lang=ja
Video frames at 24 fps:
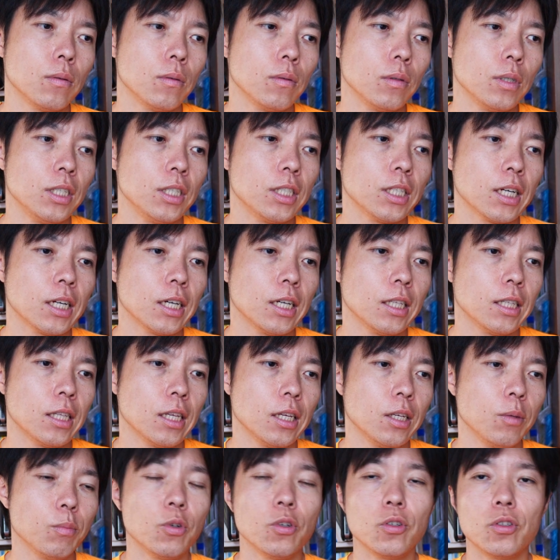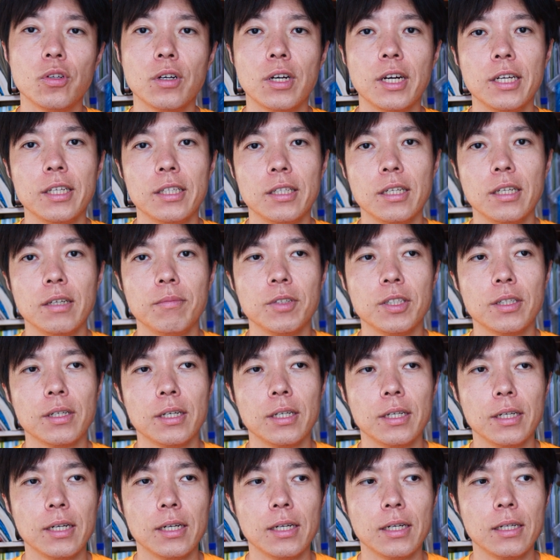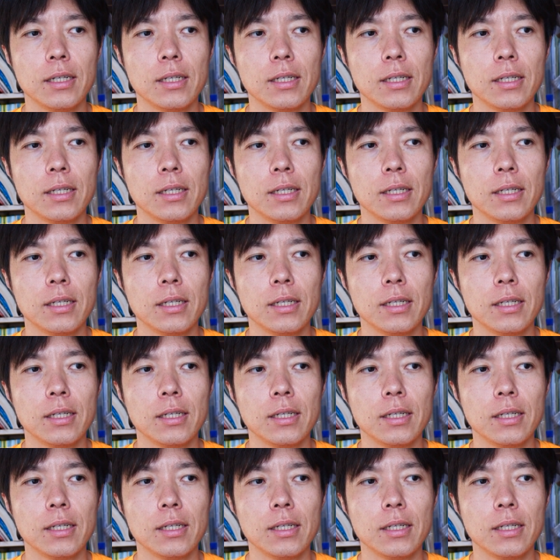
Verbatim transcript: お兄ちゃんがいて妹がいてみたいな